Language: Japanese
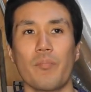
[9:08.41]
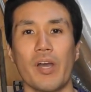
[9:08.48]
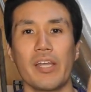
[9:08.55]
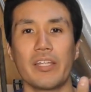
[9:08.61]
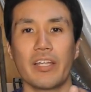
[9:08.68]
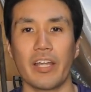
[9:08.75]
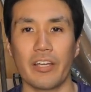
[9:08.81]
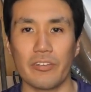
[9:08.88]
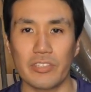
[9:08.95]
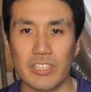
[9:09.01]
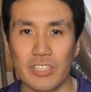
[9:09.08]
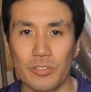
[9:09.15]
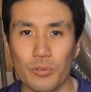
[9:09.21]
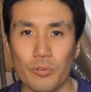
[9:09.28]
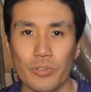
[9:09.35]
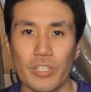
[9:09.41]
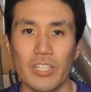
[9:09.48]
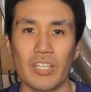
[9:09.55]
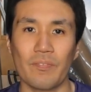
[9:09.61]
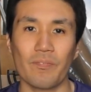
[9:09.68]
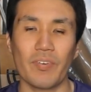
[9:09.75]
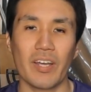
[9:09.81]
撒いてないうちの方
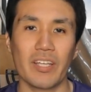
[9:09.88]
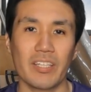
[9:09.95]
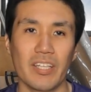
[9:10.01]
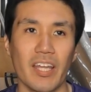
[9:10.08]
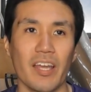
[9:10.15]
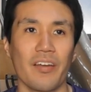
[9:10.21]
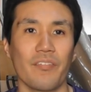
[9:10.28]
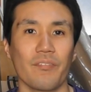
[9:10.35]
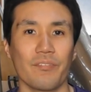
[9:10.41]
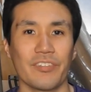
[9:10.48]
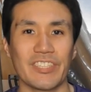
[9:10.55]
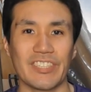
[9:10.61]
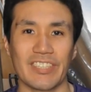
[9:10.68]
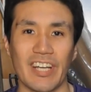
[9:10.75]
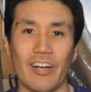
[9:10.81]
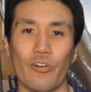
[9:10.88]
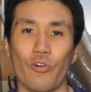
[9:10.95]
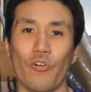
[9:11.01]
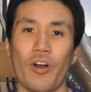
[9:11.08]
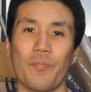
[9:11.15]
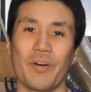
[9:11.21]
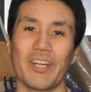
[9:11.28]
にいっぱい来て、虫が
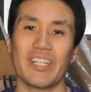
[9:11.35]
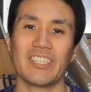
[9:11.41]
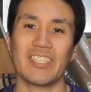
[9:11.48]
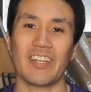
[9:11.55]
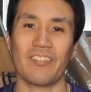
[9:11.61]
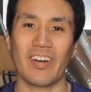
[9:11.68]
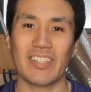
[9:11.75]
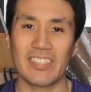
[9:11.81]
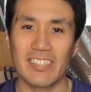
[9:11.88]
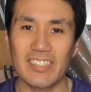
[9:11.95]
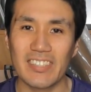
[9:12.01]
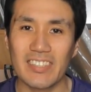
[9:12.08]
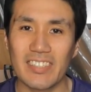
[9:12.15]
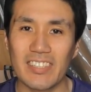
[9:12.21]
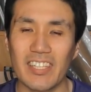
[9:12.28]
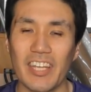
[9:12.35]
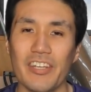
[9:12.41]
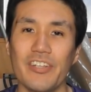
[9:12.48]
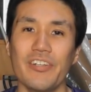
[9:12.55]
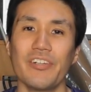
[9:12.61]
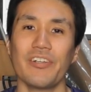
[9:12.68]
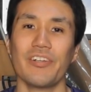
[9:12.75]
大暴れしてますって
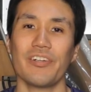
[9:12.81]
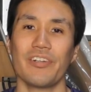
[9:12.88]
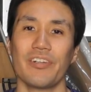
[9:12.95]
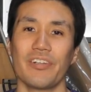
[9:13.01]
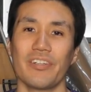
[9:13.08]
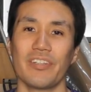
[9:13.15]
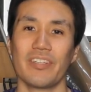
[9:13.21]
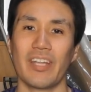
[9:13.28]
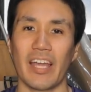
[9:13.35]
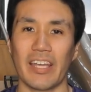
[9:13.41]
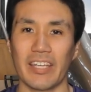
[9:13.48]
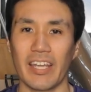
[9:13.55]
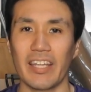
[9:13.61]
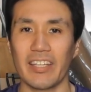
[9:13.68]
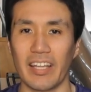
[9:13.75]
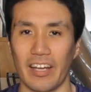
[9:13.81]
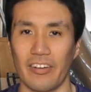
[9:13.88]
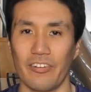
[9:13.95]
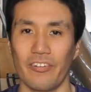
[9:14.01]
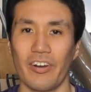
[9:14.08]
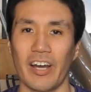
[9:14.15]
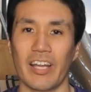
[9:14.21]
いう体験
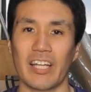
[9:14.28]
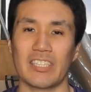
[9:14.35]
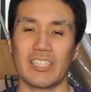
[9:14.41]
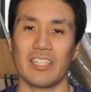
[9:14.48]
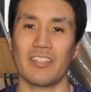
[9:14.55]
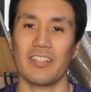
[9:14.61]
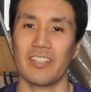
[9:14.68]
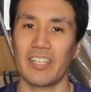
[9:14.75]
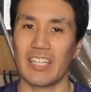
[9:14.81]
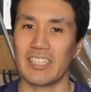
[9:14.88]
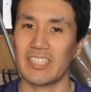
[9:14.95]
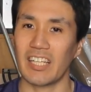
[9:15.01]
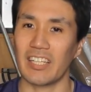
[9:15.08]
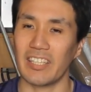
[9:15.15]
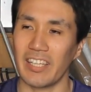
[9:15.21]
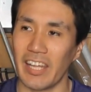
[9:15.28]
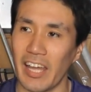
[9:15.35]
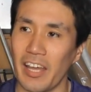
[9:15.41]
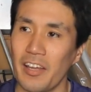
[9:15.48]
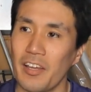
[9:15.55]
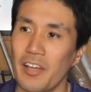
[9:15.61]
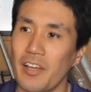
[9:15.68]
談、お話でしたん
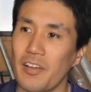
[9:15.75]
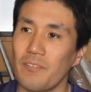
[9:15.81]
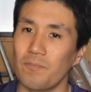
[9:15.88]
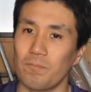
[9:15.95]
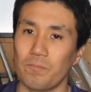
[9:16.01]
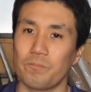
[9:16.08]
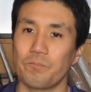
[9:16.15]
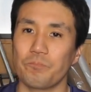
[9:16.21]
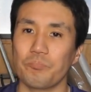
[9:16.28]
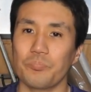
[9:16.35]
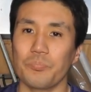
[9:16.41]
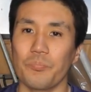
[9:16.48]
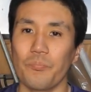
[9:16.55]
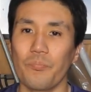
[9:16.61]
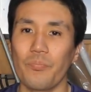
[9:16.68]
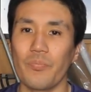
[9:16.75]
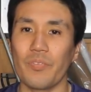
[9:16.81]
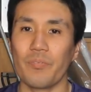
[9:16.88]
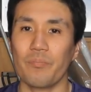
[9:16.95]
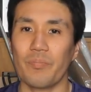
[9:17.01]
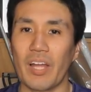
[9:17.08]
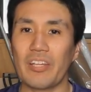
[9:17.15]
で、うん。
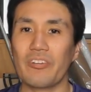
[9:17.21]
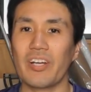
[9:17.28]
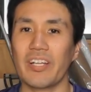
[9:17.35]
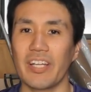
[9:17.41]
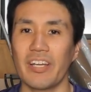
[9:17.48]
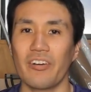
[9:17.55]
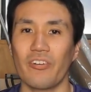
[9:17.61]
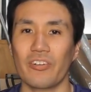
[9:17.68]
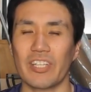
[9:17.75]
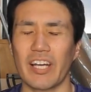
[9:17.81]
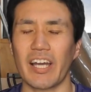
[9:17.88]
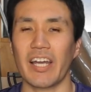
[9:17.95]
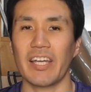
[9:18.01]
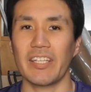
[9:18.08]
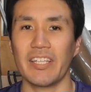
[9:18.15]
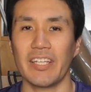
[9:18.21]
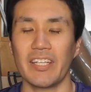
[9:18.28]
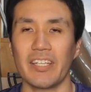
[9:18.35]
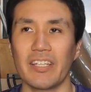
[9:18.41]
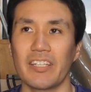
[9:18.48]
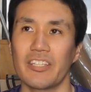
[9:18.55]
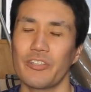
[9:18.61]
なんとかね、お互い
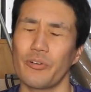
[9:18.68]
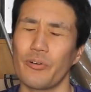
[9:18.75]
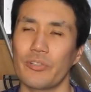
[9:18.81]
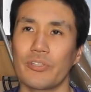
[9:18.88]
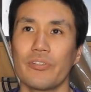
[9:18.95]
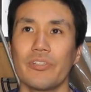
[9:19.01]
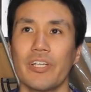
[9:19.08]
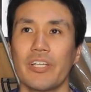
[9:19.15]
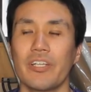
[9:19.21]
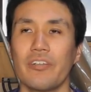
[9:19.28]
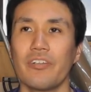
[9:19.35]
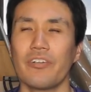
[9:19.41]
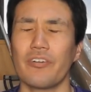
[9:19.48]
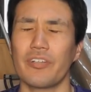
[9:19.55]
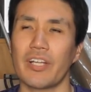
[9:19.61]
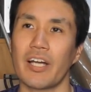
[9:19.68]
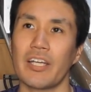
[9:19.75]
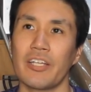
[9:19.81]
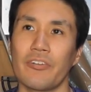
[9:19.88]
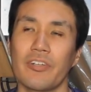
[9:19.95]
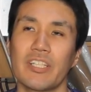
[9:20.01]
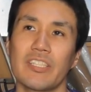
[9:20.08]
に共存できるような、
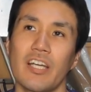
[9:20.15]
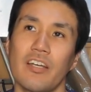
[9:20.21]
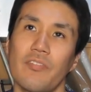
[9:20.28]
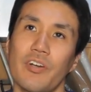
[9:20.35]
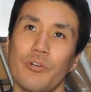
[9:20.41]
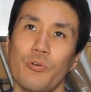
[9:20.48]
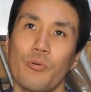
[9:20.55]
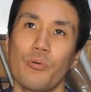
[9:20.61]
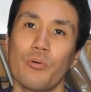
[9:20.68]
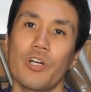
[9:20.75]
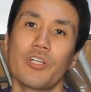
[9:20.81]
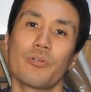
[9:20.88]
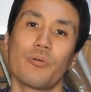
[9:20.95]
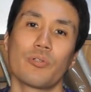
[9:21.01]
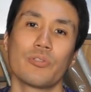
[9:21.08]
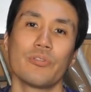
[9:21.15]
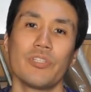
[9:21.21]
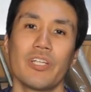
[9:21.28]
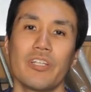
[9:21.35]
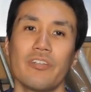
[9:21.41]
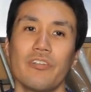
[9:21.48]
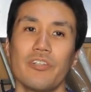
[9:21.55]
いろんな栽培方法が共存
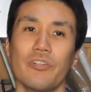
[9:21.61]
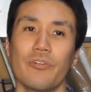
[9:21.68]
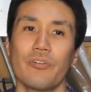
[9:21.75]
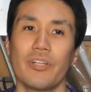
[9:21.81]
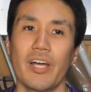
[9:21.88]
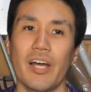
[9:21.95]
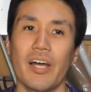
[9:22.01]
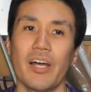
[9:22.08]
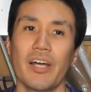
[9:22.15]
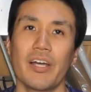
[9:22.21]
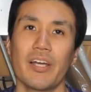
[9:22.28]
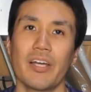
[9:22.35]
できるような